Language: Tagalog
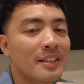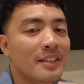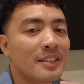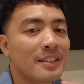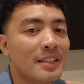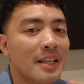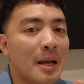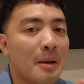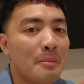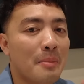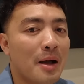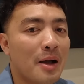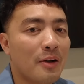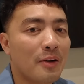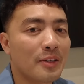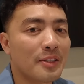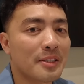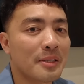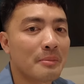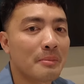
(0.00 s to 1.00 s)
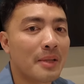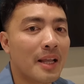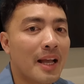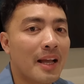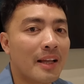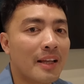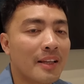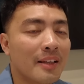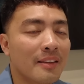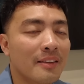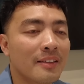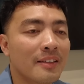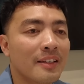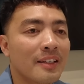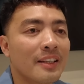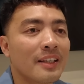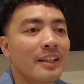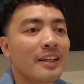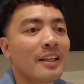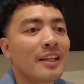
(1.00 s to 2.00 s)
Sama ko sa biyahe.
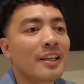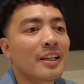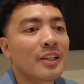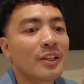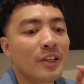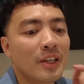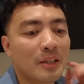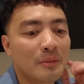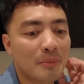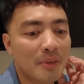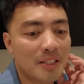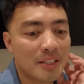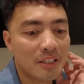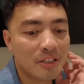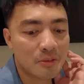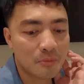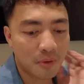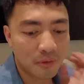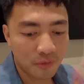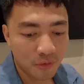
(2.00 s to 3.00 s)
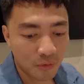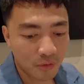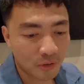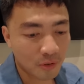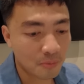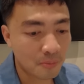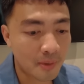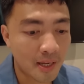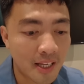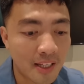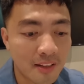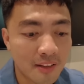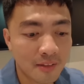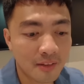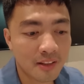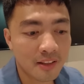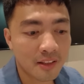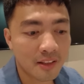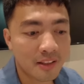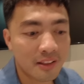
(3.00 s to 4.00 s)
You can message me if you want to buy
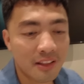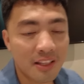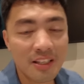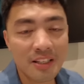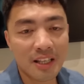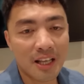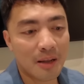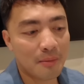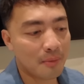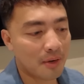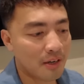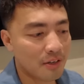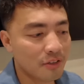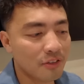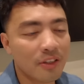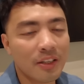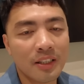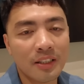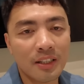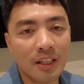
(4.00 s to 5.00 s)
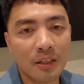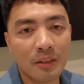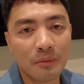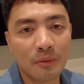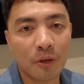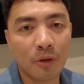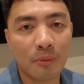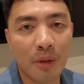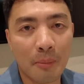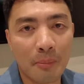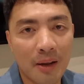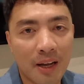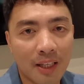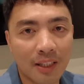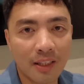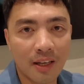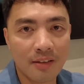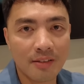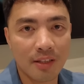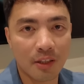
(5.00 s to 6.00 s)
this camera. Sorry, hindi ko
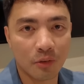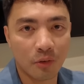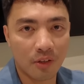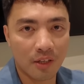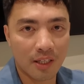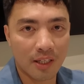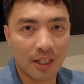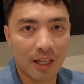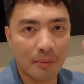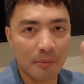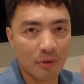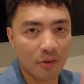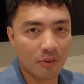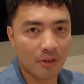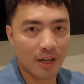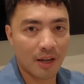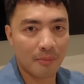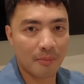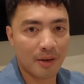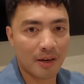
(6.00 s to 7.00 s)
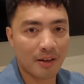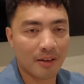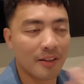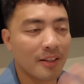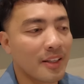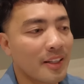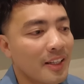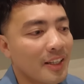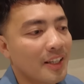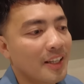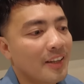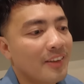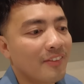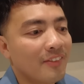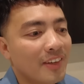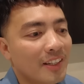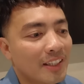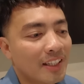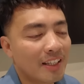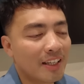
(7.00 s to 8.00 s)
maipakita kasi ito yung ginagamit kong camera.
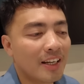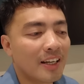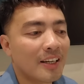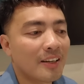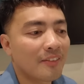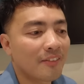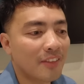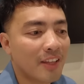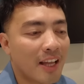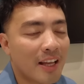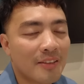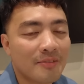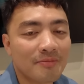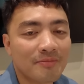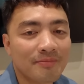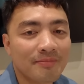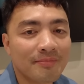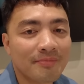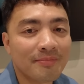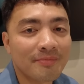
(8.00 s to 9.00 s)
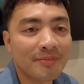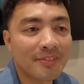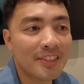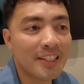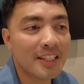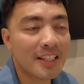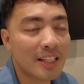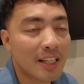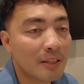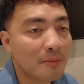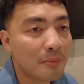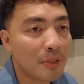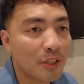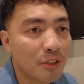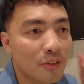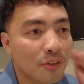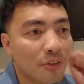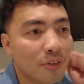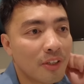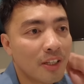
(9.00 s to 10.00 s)
But uh, yeah, just let me
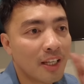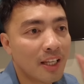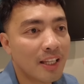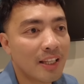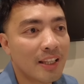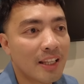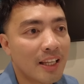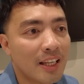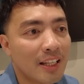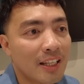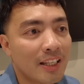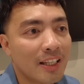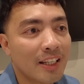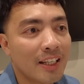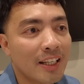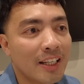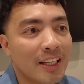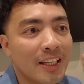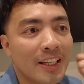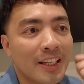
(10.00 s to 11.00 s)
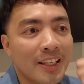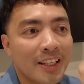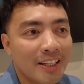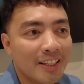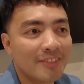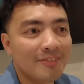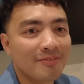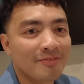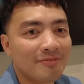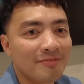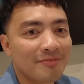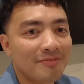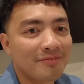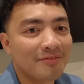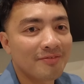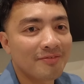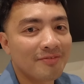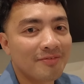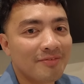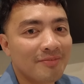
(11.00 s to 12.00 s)
know and then
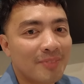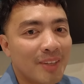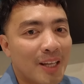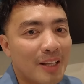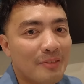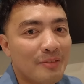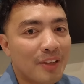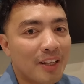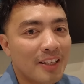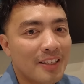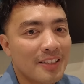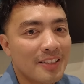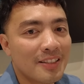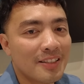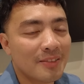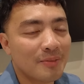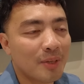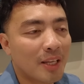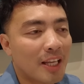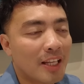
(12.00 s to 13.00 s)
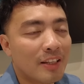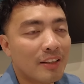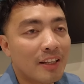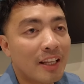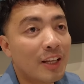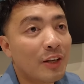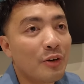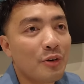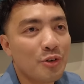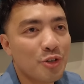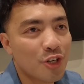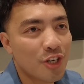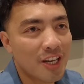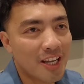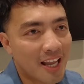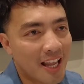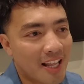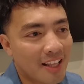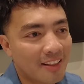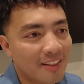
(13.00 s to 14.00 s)
we can fix, we can
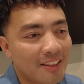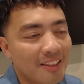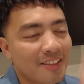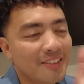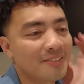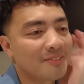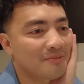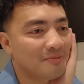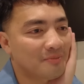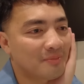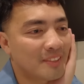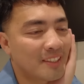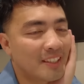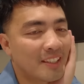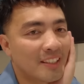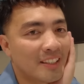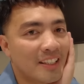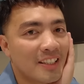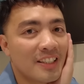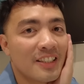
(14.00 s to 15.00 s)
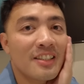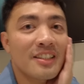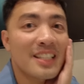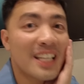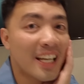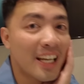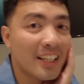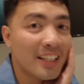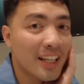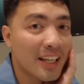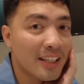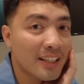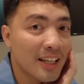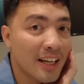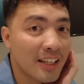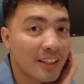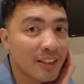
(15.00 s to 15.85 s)
negotiate. This is second hand ha, ah,